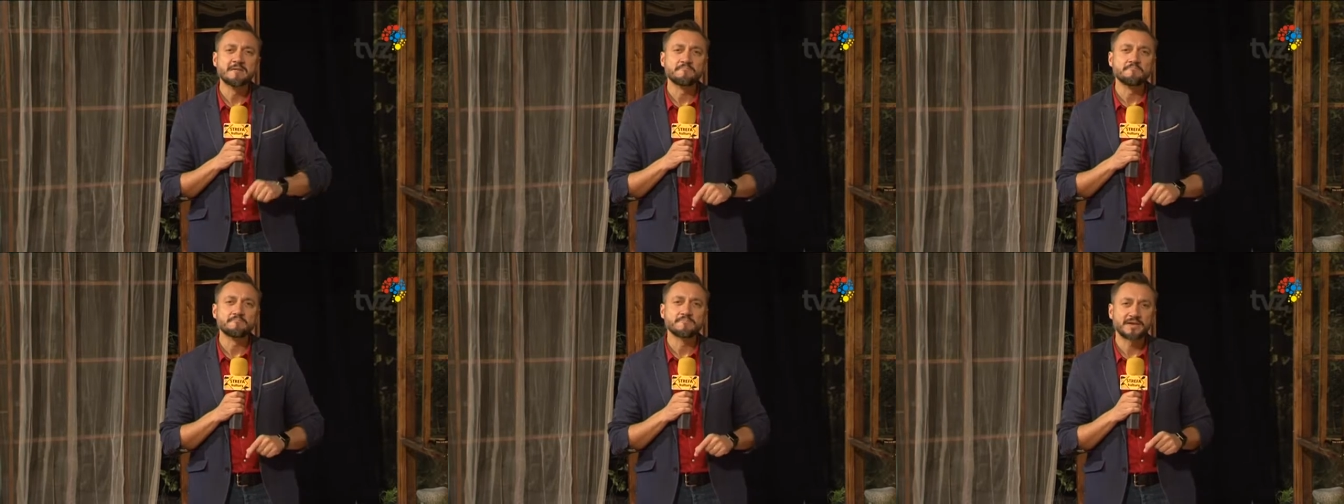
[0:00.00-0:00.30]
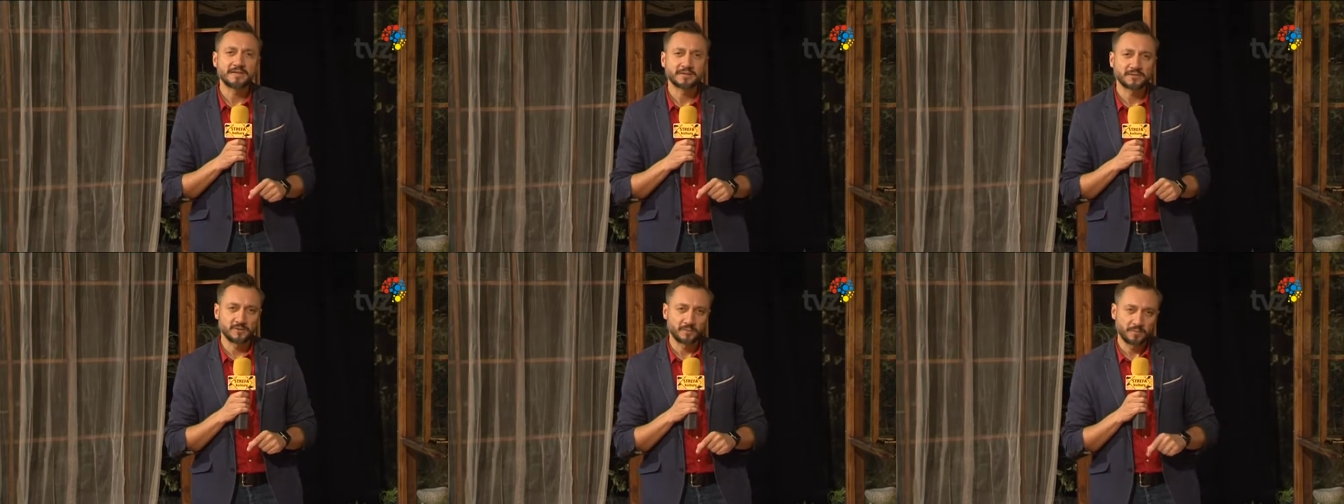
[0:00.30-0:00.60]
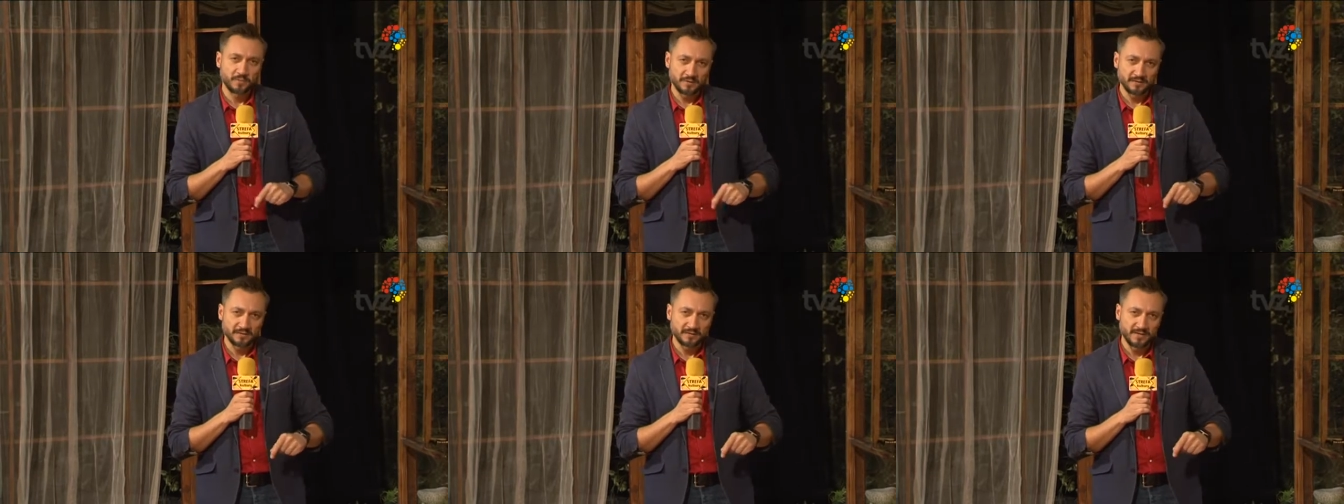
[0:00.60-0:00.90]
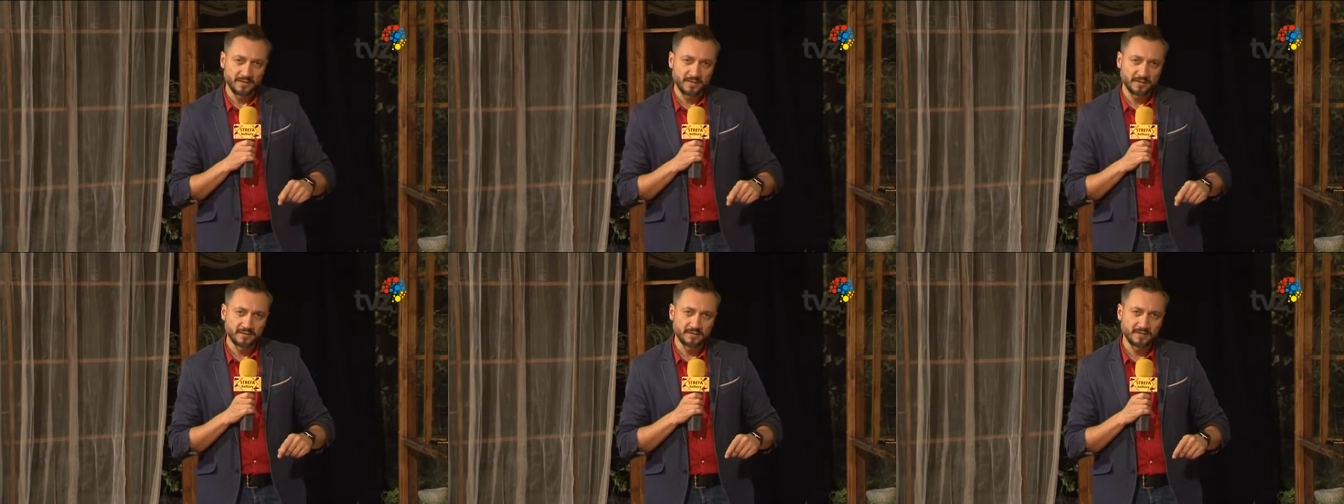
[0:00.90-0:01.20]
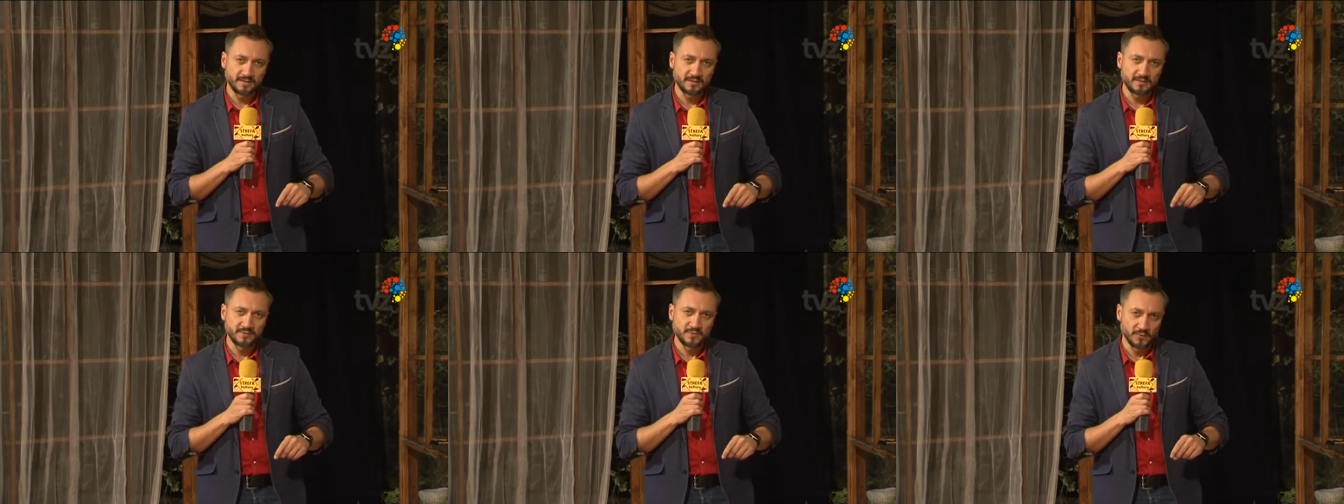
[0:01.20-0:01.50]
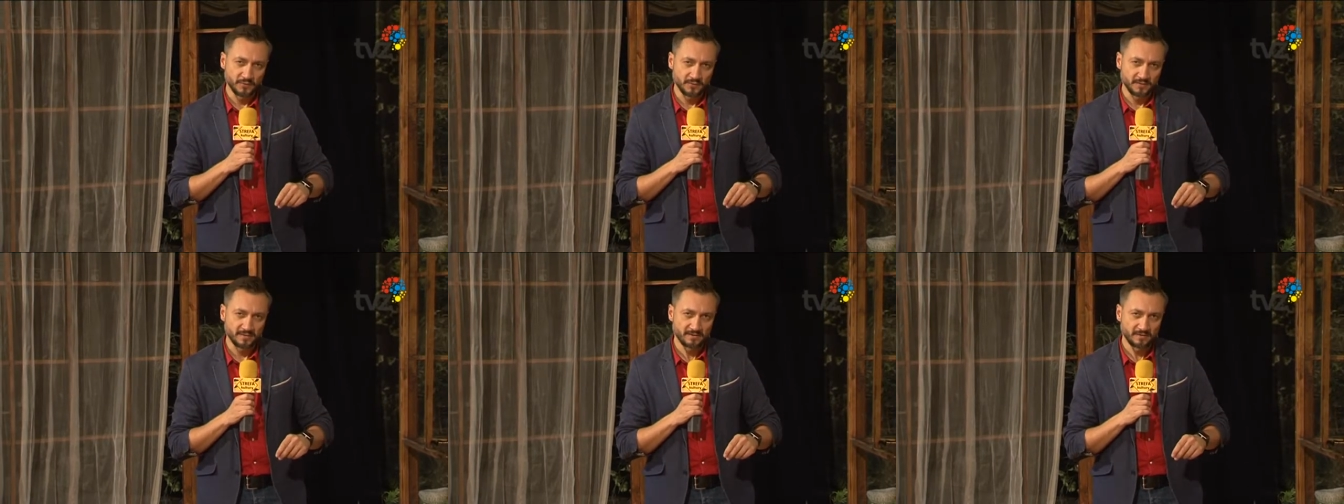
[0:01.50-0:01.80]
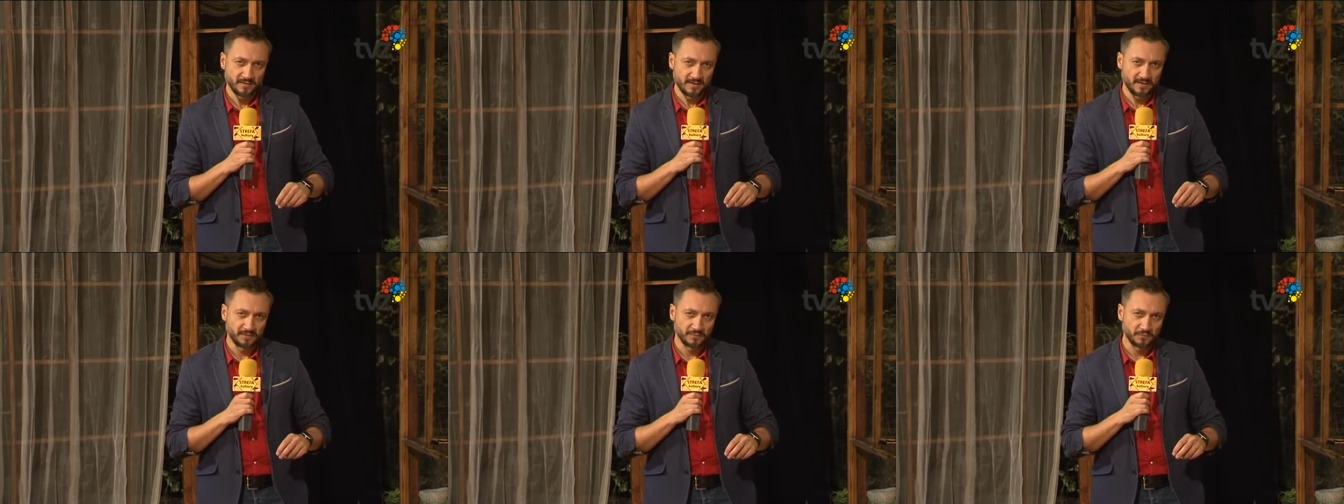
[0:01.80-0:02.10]
metropolitalnej Nocy
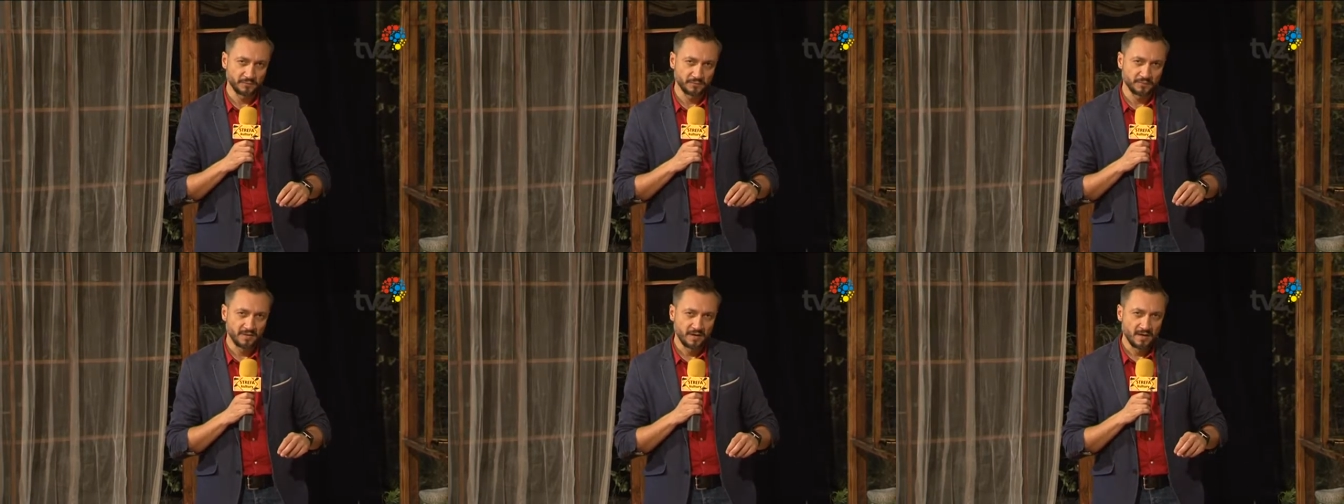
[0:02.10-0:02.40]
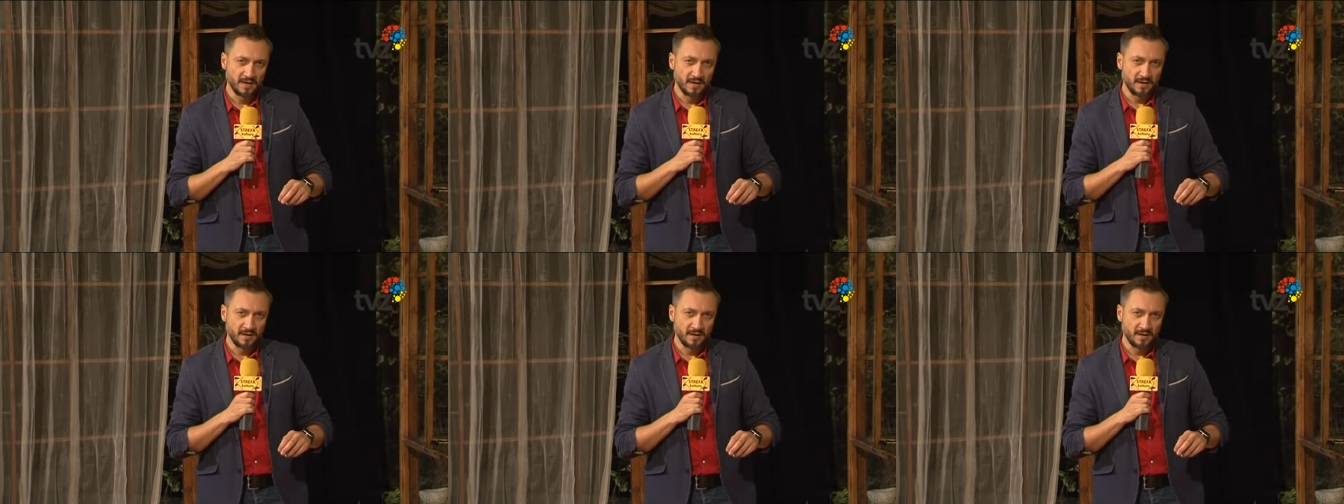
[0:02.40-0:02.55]
Teatrów.